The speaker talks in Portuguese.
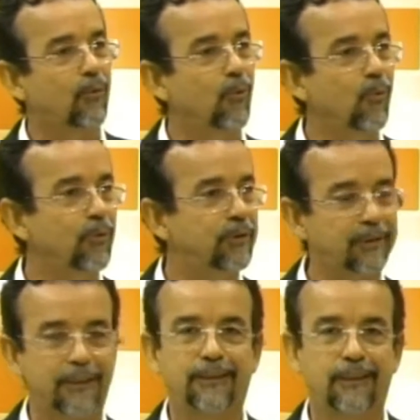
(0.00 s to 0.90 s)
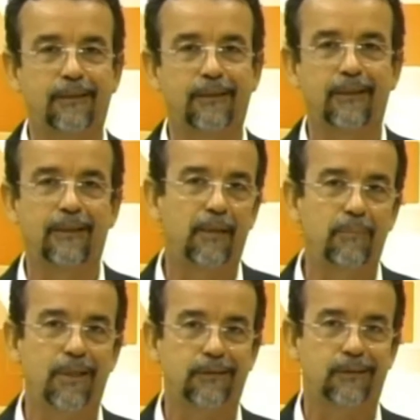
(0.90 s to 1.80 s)
CUT, CGT,
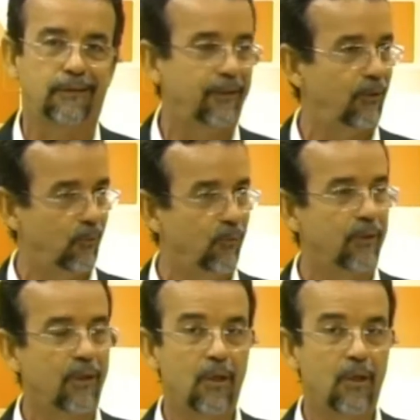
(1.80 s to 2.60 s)
MST, UNE,